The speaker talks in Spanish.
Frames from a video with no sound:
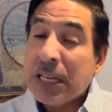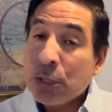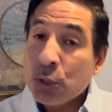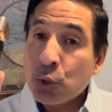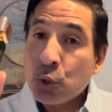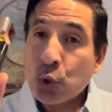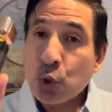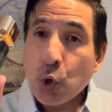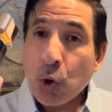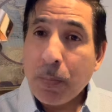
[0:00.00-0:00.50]

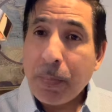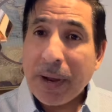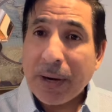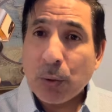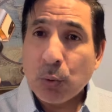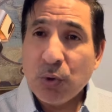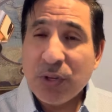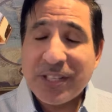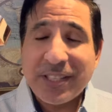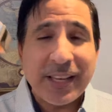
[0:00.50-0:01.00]
Super
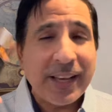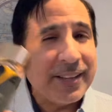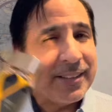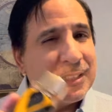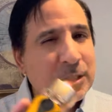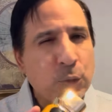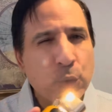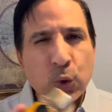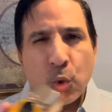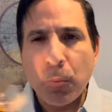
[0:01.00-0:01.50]

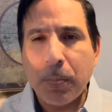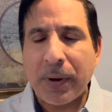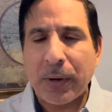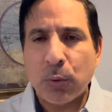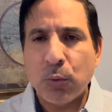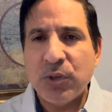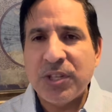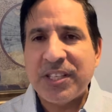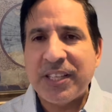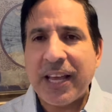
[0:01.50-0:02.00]
unisex, super
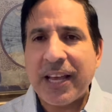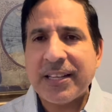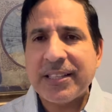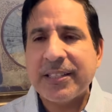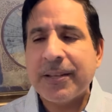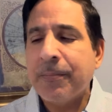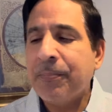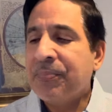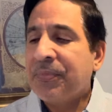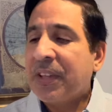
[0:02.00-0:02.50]

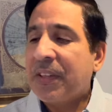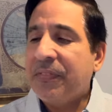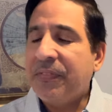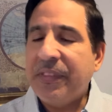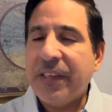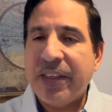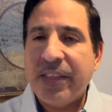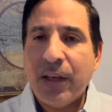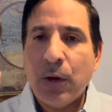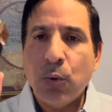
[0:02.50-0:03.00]
unisex,
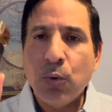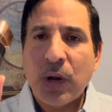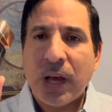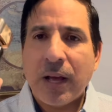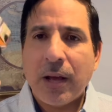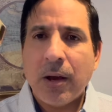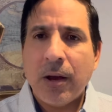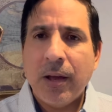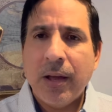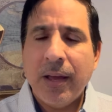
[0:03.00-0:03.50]
desde
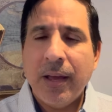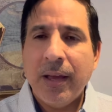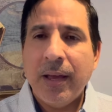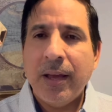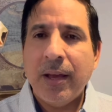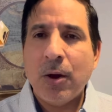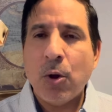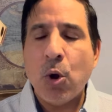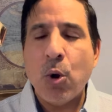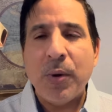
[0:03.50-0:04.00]
una
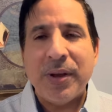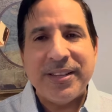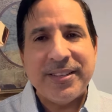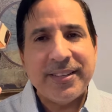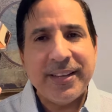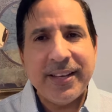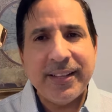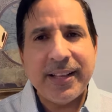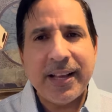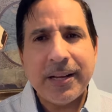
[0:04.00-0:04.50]
eh,
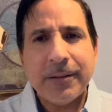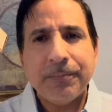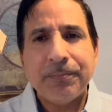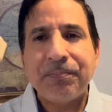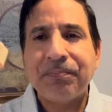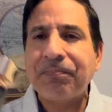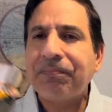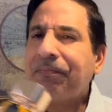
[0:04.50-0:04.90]
jovencita